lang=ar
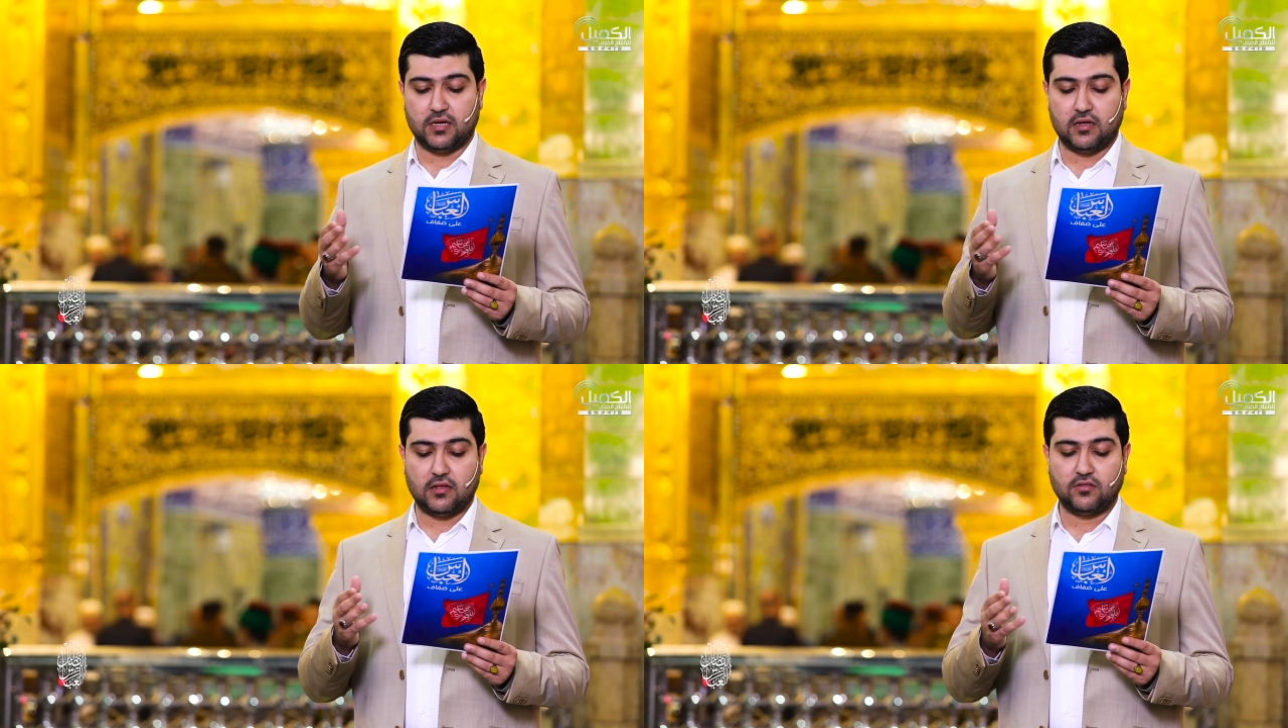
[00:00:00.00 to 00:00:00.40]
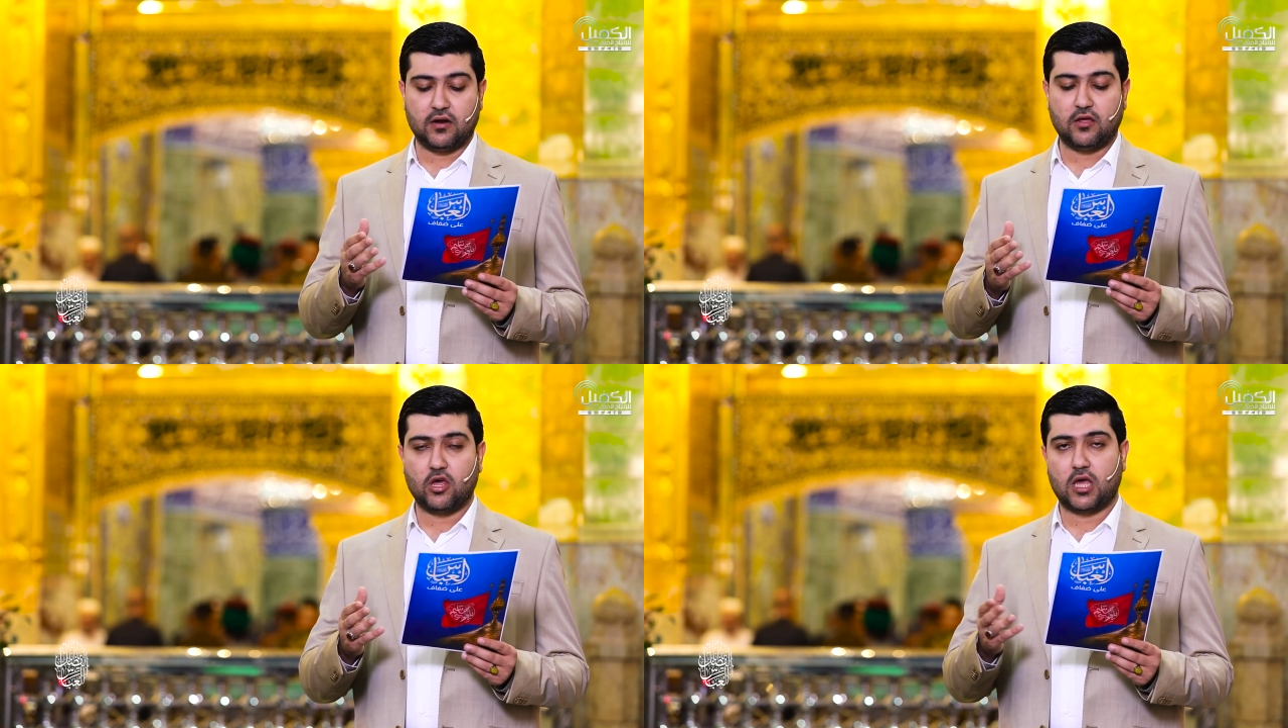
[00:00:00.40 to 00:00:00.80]
إلى
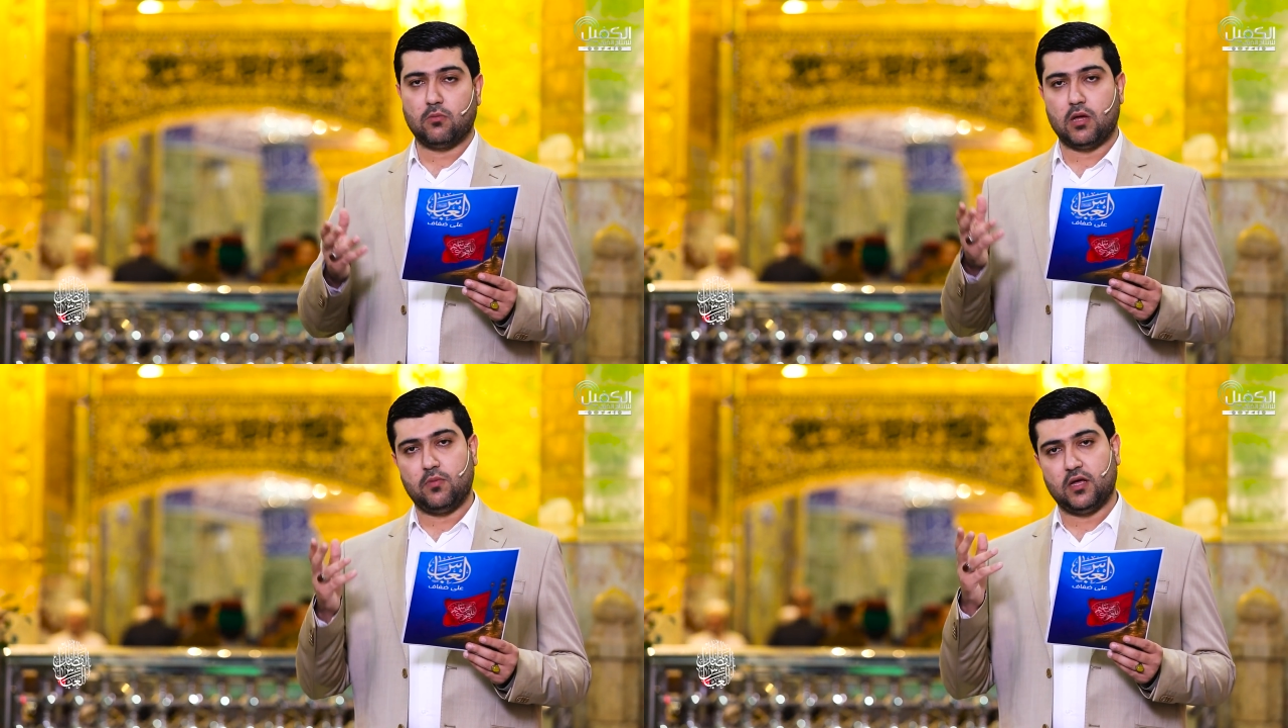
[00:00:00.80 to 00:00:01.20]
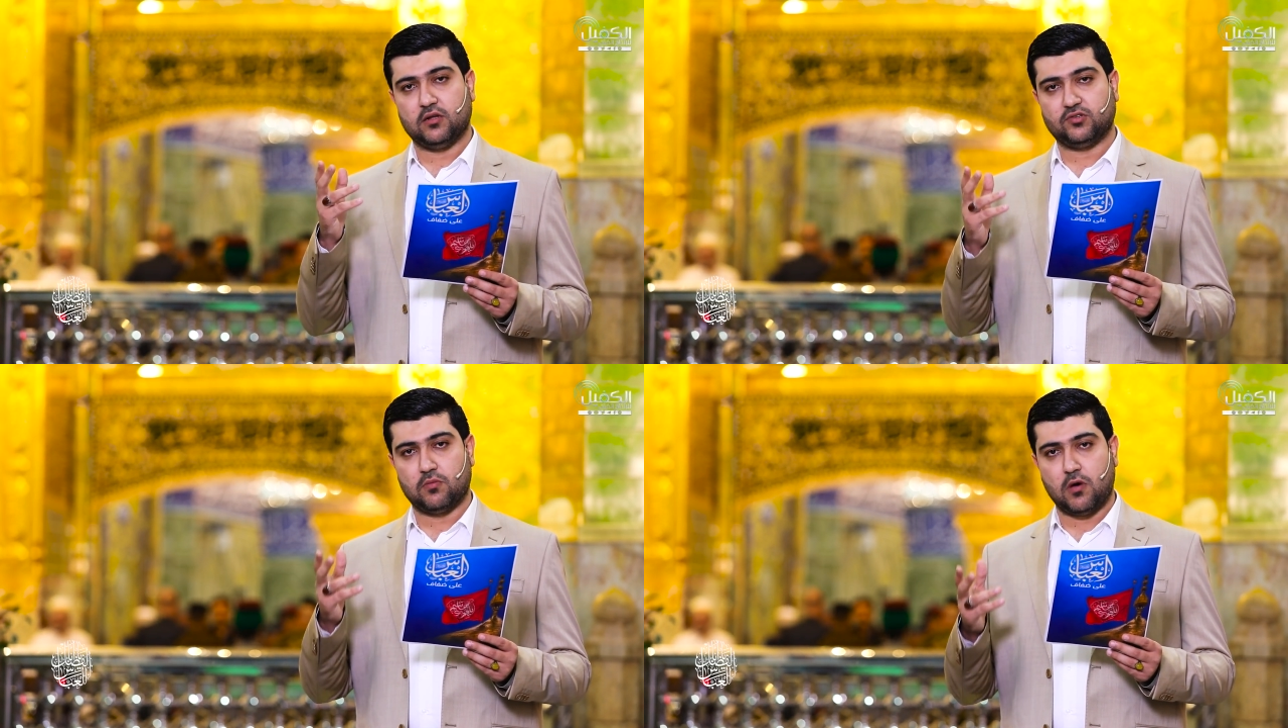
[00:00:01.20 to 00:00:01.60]
الدرجة كما بين
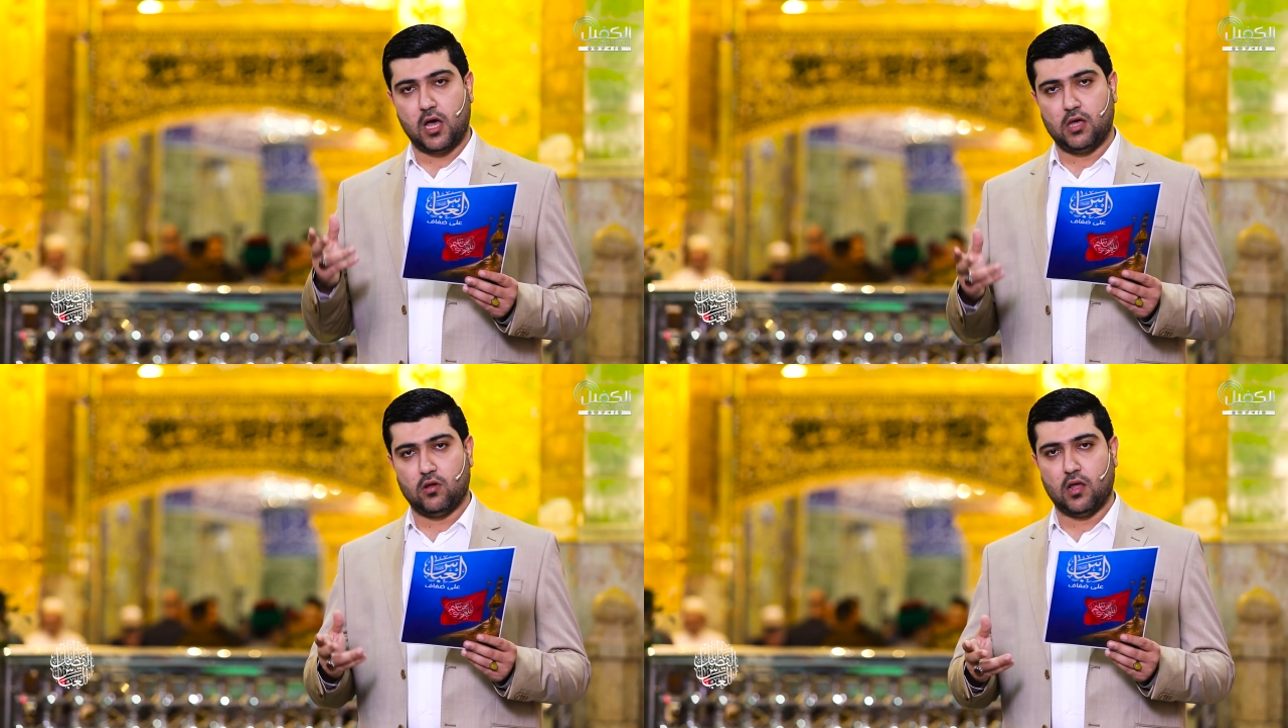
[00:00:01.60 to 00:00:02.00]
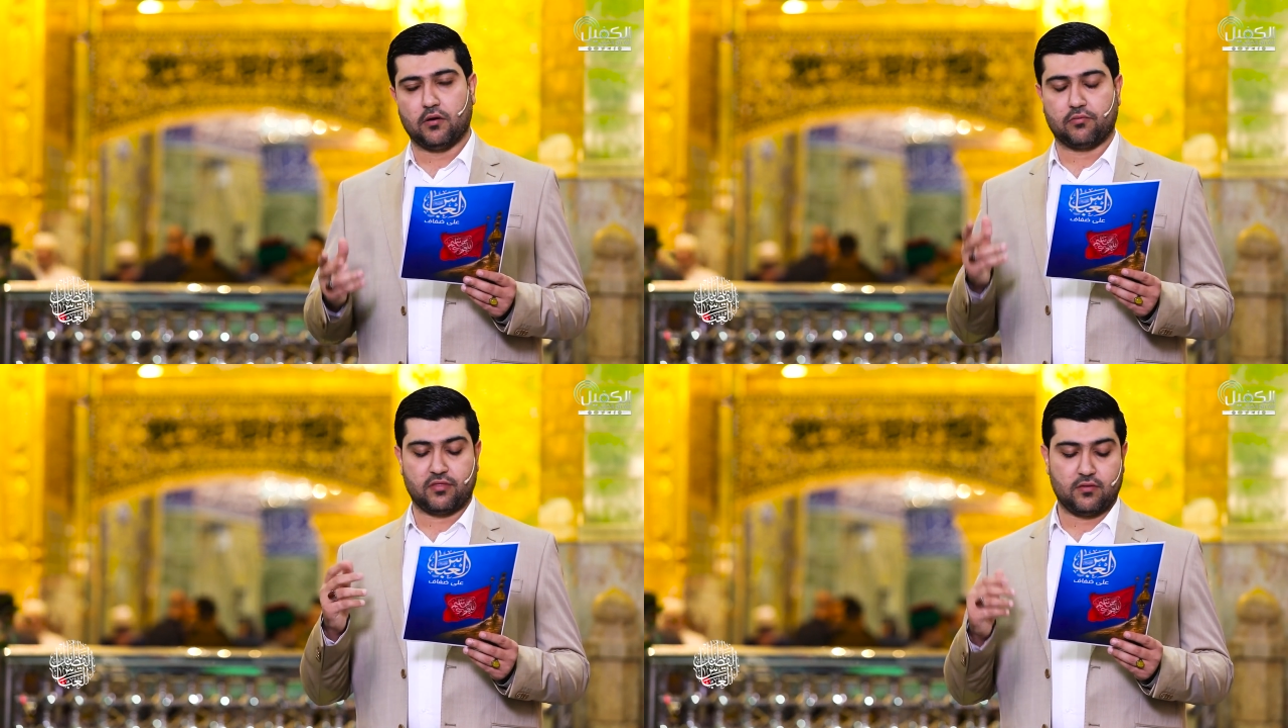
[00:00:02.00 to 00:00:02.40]
السماء
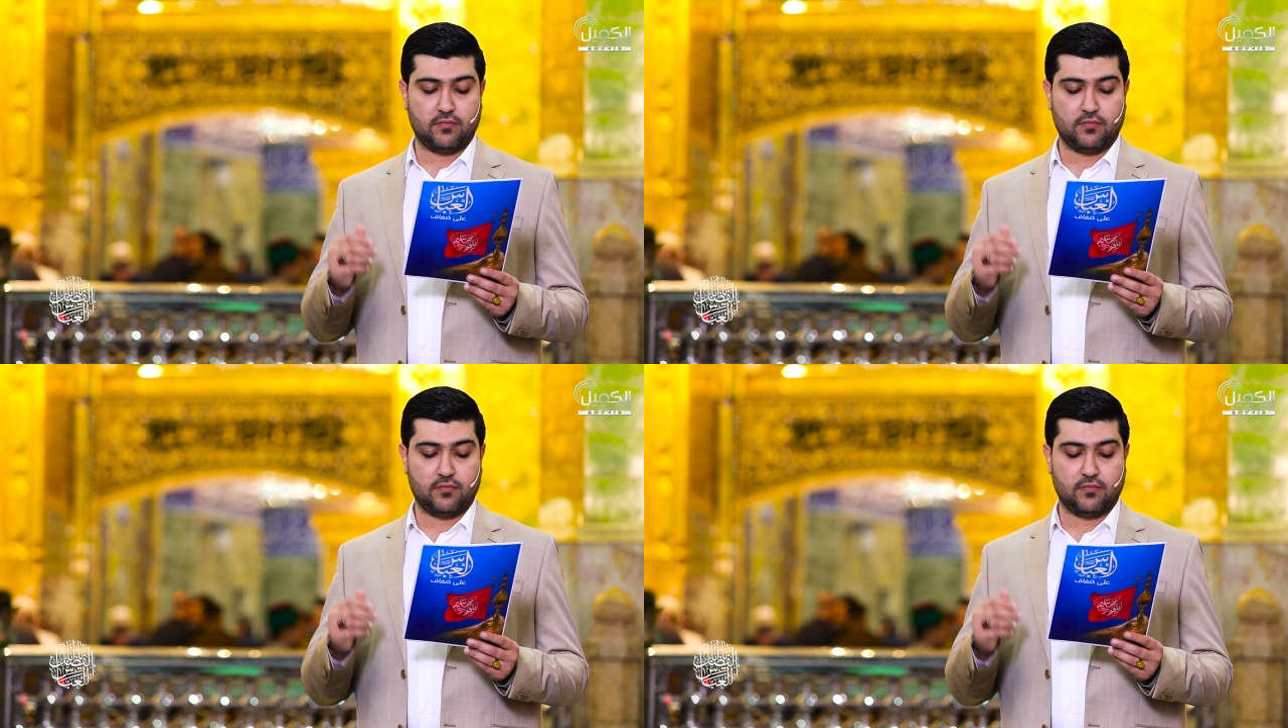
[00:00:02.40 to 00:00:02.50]
والأرض